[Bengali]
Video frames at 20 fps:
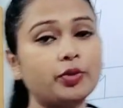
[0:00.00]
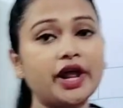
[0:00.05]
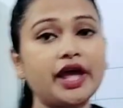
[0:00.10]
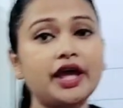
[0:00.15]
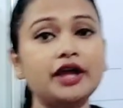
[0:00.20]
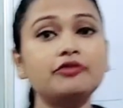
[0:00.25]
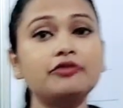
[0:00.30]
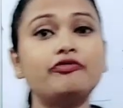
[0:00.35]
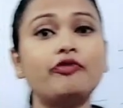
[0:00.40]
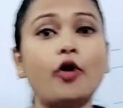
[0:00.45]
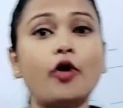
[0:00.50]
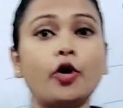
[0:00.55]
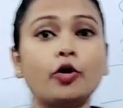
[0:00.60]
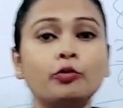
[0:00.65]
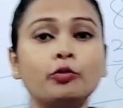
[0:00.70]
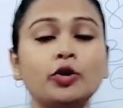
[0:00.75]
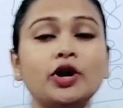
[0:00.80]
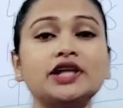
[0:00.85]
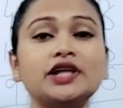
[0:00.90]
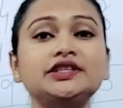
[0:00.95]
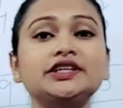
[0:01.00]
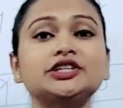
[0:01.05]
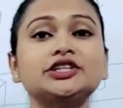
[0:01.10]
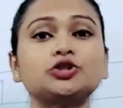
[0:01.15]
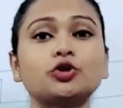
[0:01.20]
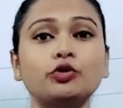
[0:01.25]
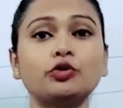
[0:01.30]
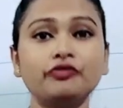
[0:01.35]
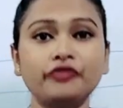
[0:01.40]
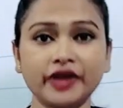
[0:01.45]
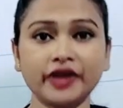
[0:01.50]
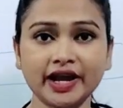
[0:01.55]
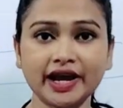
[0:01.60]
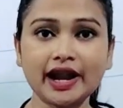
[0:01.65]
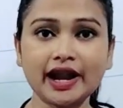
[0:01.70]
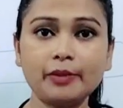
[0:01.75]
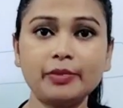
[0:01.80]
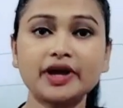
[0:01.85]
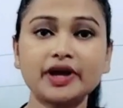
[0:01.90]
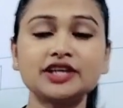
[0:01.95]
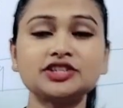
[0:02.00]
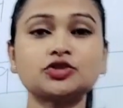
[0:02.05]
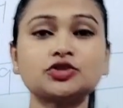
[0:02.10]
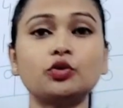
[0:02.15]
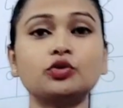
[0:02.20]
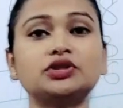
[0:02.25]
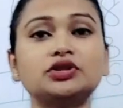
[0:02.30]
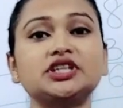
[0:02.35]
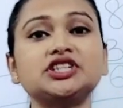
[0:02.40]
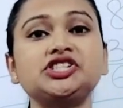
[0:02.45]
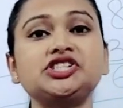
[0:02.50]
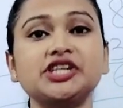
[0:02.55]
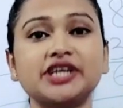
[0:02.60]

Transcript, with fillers: তোমরা এই ফর্মুলা দিয়ে যখন ফিঙ্গার অ্যাবাকাস করতে